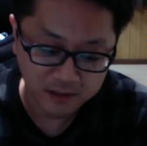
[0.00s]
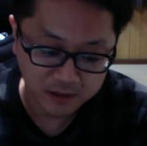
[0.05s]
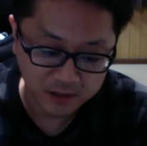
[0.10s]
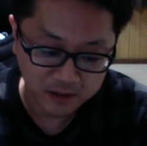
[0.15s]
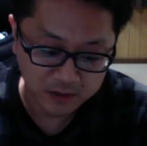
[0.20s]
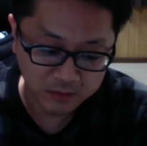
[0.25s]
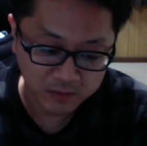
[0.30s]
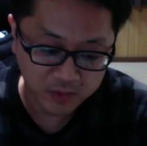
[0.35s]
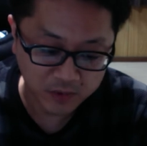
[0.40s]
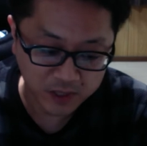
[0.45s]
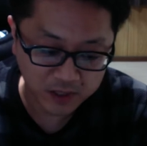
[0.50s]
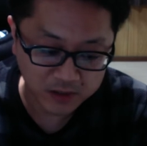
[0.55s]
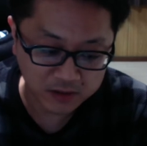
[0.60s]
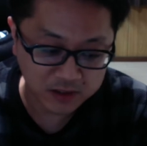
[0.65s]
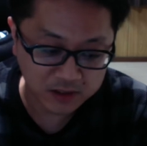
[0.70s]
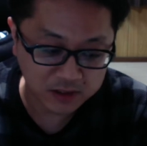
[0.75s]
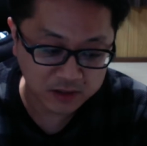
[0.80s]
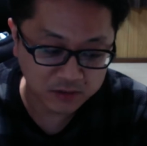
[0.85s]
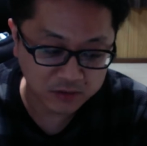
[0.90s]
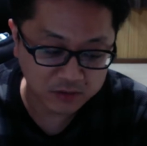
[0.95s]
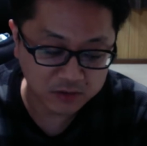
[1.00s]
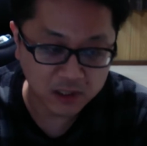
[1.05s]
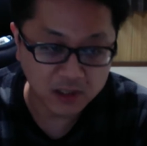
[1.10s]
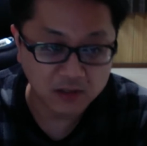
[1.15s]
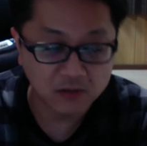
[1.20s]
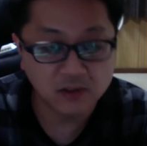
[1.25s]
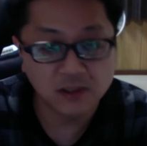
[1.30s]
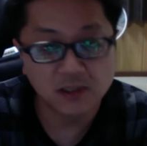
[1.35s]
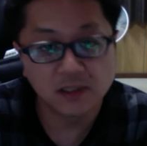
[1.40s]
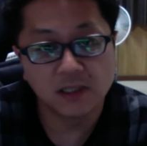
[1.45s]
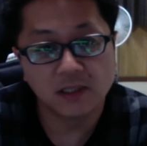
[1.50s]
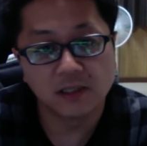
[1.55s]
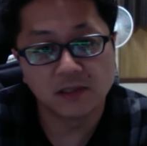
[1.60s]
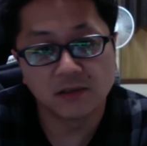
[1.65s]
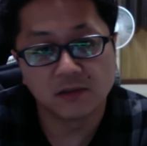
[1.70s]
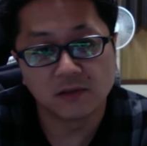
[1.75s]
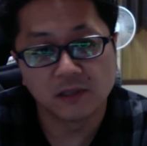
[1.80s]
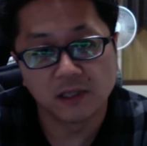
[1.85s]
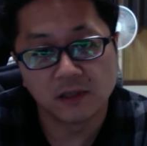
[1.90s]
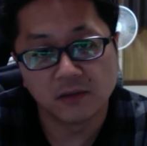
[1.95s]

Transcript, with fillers: まあ、ワクチンの副反応次第ですよね。